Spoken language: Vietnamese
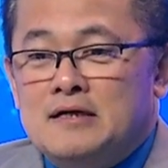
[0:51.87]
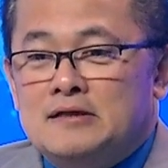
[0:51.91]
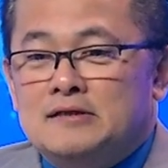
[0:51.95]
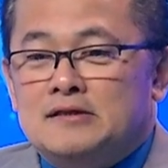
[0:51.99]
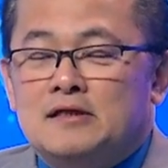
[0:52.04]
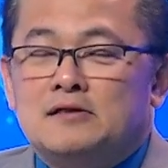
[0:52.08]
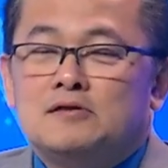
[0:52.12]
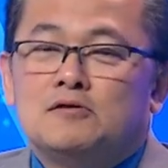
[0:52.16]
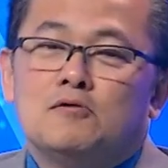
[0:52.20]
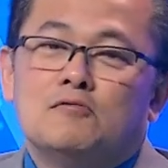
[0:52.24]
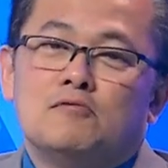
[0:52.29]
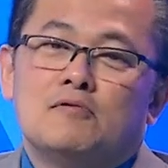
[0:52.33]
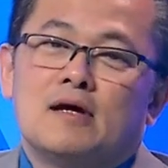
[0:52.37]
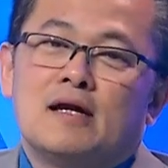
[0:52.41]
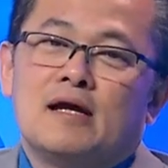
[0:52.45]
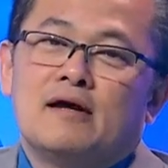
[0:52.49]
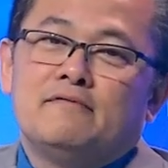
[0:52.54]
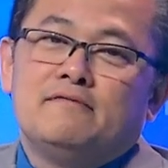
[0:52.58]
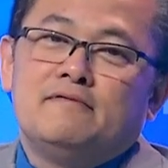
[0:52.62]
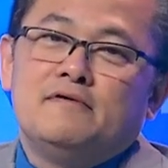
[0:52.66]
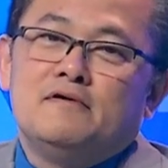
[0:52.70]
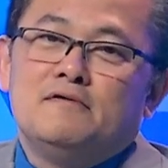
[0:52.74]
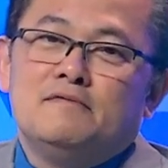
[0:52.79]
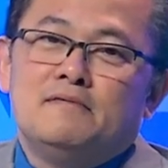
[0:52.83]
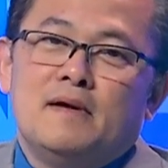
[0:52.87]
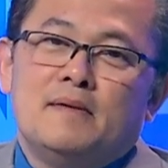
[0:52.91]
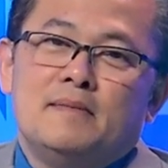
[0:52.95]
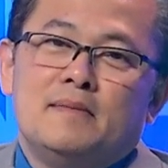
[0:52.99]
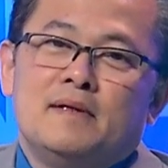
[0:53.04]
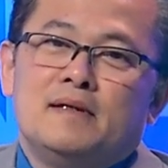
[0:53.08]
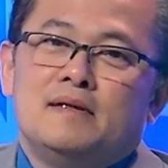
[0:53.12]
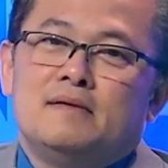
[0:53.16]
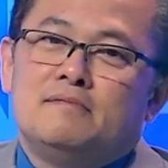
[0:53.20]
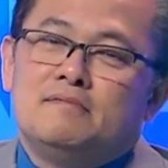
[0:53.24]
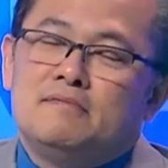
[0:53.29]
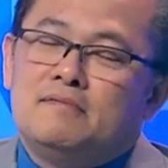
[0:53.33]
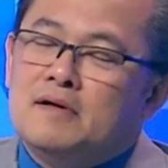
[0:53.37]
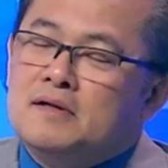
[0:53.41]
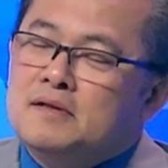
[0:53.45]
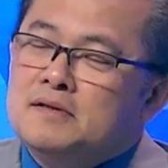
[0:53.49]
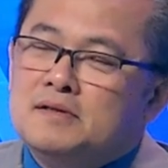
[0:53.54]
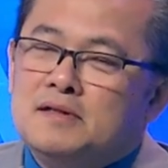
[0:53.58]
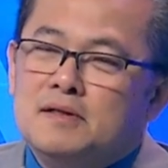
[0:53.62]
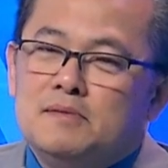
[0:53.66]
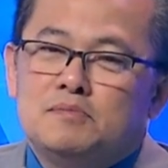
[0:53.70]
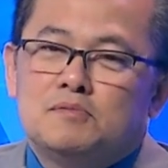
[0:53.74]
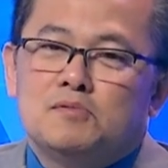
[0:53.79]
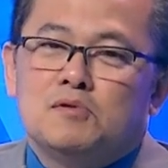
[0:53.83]
tranh thủ cái lá phiếu về mình vẫn
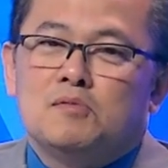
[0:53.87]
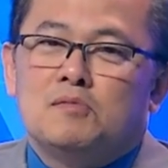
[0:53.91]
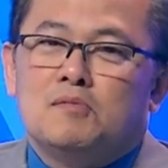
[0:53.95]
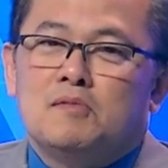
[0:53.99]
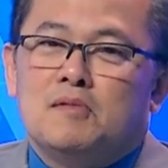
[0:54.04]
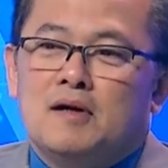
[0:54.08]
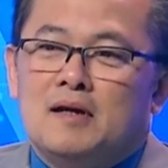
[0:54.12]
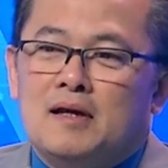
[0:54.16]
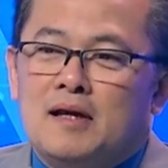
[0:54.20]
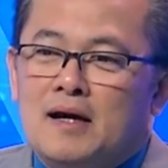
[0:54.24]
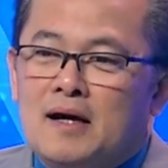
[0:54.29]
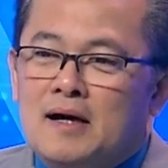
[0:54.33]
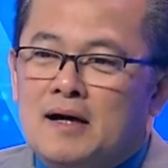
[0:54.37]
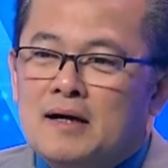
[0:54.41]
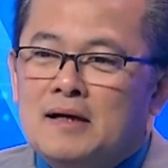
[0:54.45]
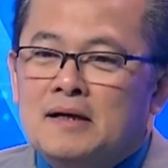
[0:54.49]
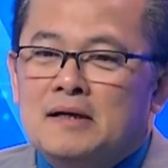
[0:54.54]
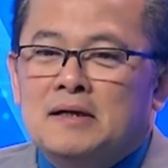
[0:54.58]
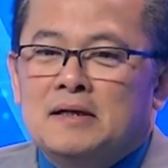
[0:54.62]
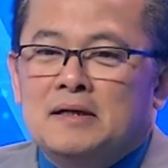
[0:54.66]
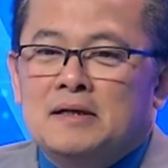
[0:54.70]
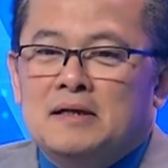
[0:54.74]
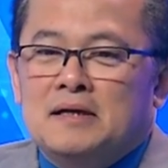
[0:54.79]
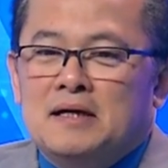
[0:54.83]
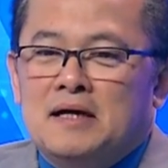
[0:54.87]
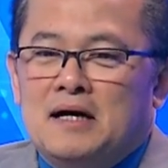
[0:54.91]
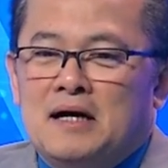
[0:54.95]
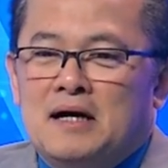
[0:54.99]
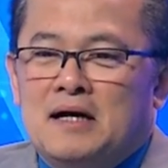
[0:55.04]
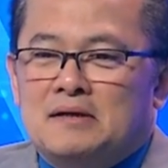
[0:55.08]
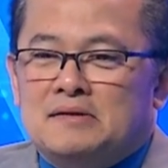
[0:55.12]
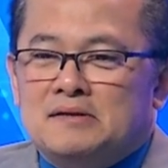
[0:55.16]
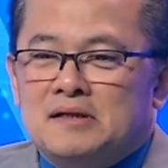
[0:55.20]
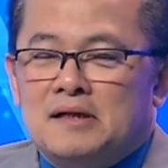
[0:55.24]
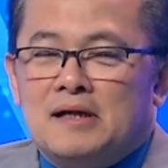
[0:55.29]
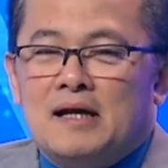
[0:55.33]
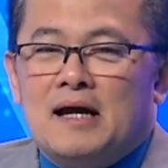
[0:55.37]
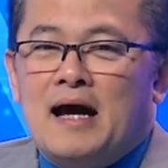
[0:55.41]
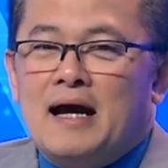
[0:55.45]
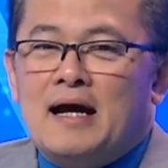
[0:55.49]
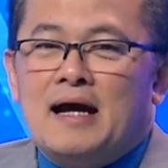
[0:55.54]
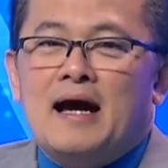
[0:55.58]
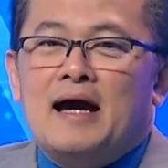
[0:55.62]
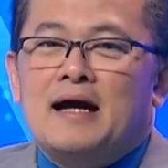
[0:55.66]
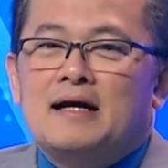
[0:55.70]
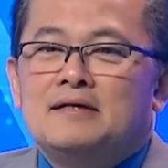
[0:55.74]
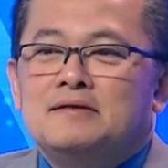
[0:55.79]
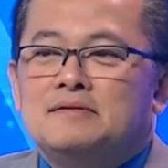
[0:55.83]
tiếp tục là à, rất là hăng
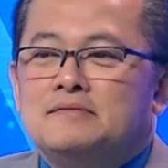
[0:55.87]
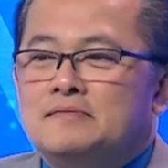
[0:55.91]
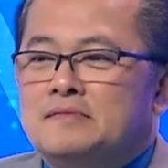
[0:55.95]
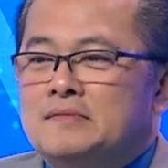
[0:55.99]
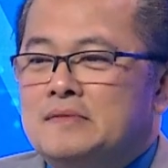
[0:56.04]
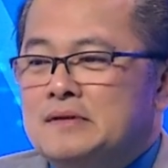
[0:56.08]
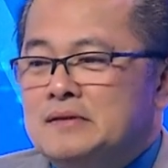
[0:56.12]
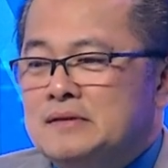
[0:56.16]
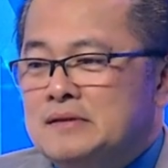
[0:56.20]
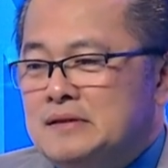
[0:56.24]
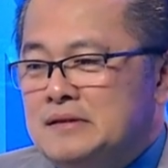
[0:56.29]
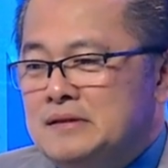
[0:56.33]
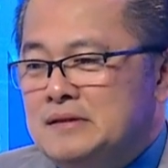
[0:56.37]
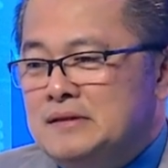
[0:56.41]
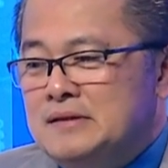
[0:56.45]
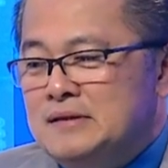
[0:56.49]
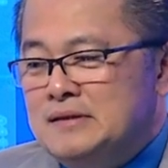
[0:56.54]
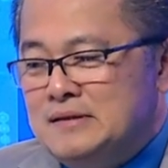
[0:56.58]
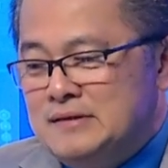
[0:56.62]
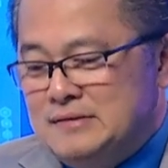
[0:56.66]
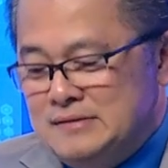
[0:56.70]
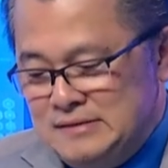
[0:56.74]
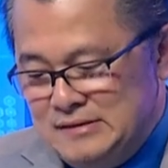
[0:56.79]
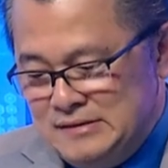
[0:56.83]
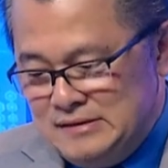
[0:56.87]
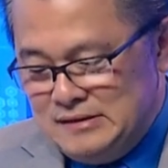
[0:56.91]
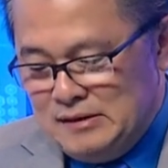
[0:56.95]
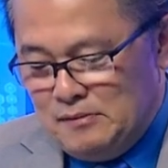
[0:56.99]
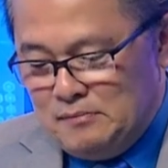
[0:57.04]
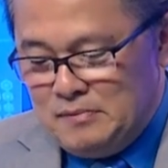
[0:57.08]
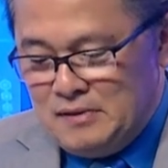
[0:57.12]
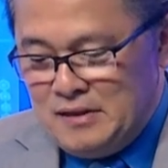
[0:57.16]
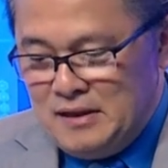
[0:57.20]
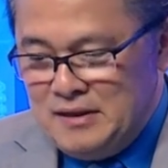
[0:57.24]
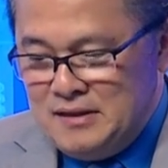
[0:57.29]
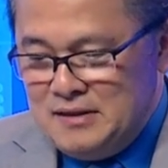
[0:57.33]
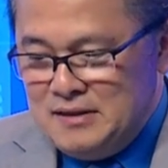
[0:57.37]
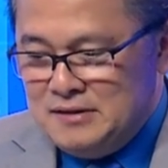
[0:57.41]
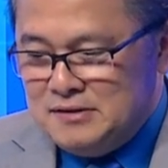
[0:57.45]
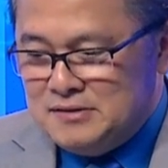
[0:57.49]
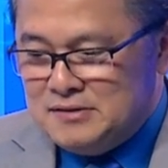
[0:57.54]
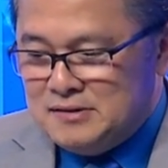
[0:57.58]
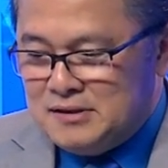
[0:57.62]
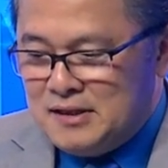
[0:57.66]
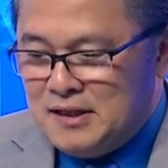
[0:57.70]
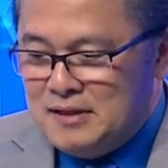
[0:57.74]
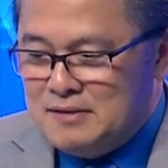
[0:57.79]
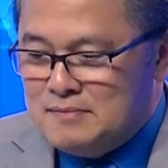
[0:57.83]
hái thì à, trong cái
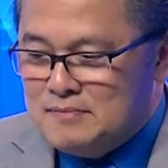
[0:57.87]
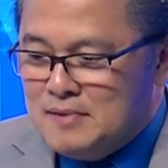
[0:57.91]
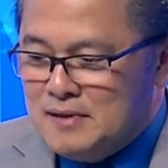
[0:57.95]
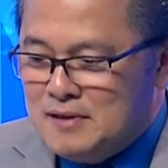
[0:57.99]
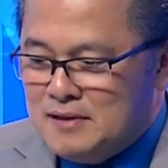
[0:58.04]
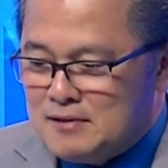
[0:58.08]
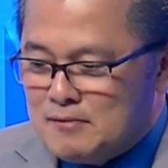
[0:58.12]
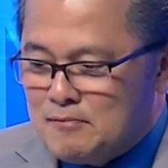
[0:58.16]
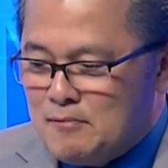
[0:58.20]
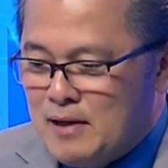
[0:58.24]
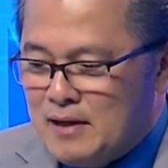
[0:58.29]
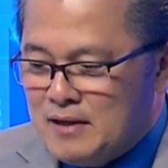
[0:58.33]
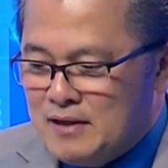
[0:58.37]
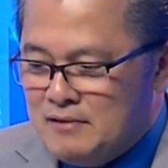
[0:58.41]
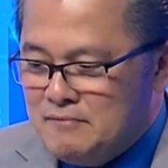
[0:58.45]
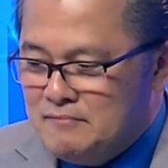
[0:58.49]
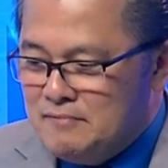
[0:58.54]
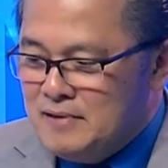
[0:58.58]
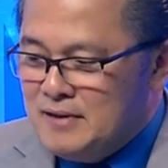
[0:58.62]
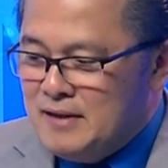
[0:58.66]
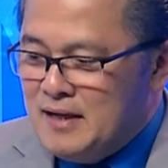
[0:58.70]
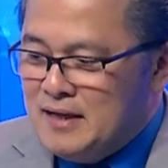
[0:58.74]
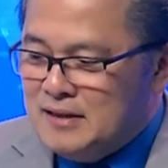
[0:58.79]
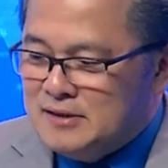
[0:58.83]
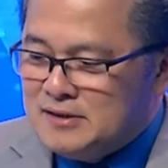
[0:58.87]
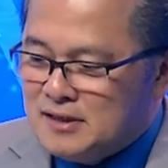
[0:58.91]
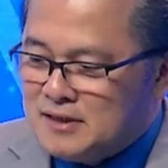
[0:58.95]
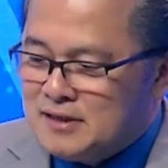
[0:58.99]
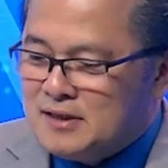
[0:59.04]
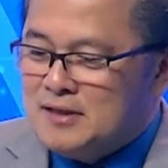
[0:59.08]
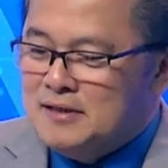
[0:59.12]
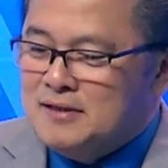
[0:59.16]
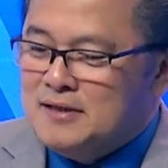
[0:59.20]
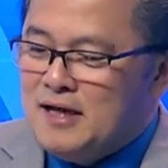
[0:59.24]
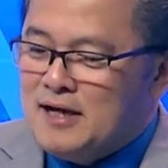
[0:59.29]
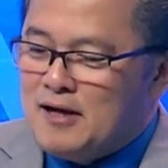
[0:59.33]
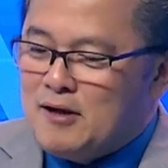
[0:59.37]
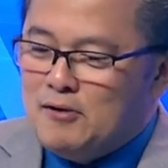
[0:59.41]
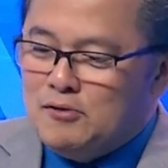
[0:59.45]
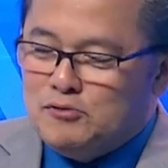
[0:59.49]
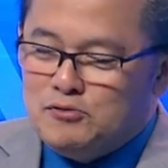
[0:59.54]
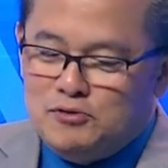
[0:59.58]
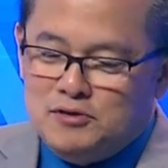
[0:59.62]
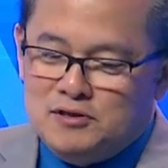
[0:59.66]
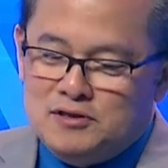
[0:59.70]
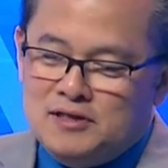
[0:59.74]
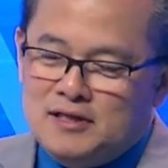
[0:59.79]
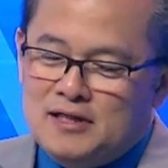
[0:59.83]
sự kiện mà liên quan đến vấn đề tranh cử này có
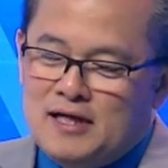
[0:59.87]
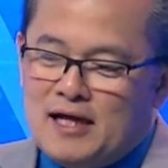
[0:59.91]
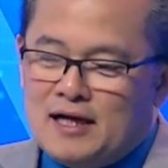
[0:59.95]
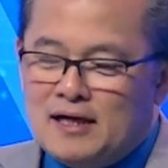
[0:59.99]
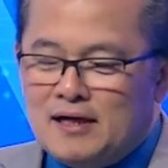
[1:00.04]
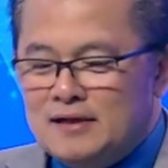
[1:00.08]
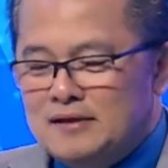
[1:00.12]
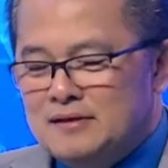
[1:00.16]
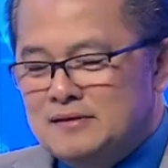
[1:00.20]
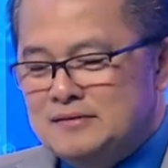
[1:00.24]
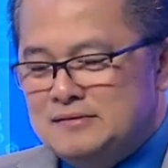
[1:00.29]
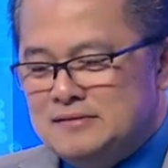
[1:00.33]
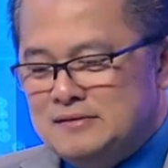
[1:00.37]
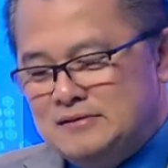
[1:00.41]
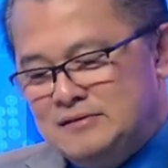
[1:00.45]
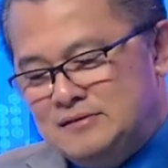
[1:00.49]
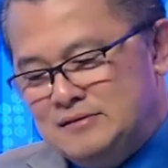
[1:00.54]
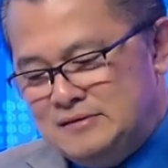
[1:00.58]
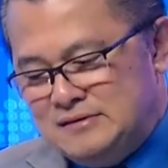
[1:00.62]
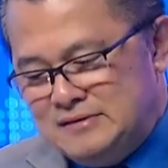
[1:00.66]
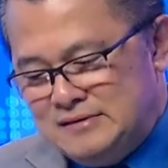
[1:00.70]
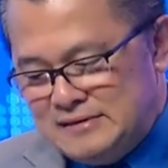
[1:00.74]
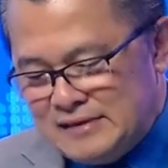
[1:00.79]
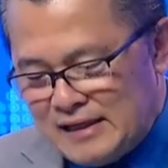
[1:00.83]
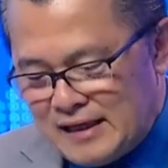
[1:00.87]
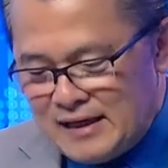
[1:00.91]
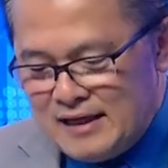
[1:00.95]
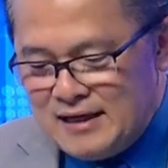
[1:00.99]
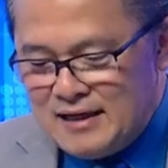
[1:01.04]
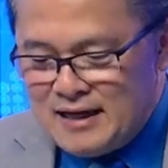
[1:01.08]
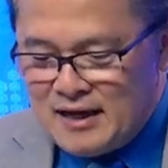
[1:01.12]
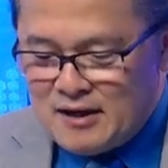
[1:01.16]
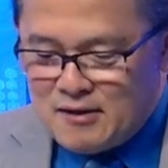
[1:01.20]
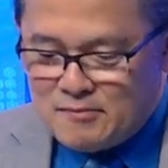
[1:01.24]
chuyện gì đáng nhắc đến ngày